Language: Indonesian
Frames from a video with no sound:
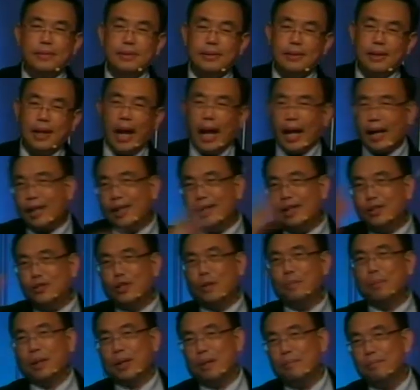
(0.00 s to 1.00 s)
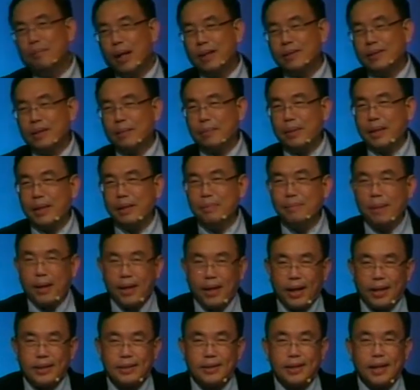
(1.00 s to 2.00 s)
Hari ini sudah berkembang sampai di
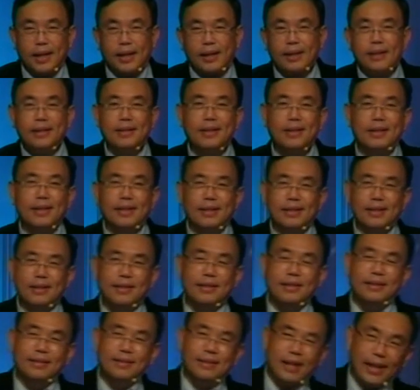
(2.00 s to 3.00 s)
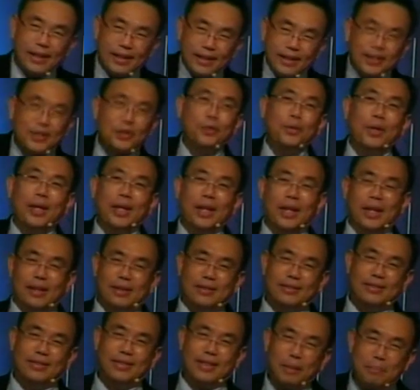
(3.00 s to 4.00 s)
Makassar dan ke
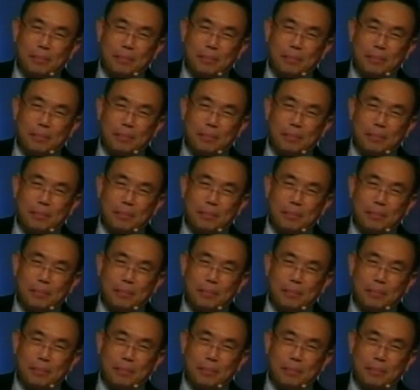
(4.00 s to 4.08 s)
Soe,